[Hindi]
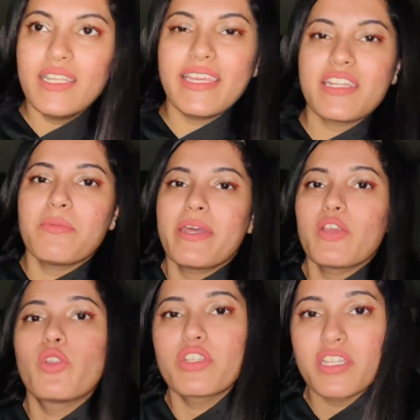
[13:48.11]
लेकिन हमारे
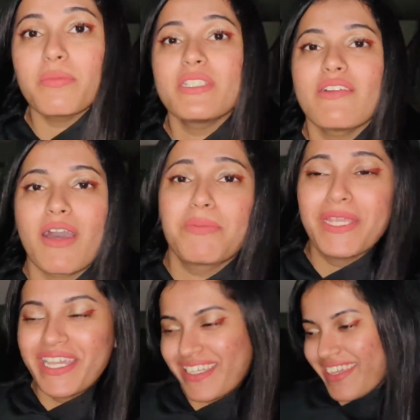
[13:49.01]
घुटने भी जवाब दे
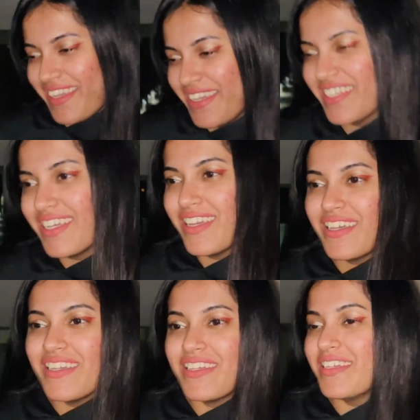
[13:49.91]
रहे
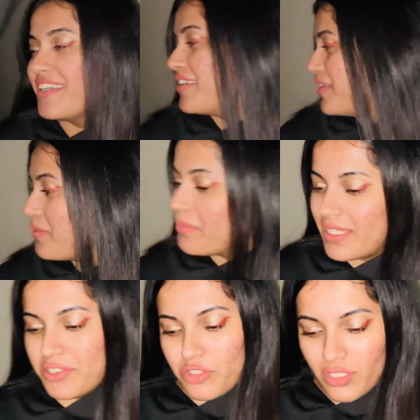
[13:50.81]
हैं
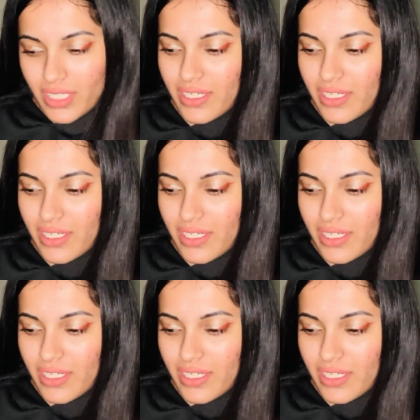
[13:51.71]
मेरे तो दे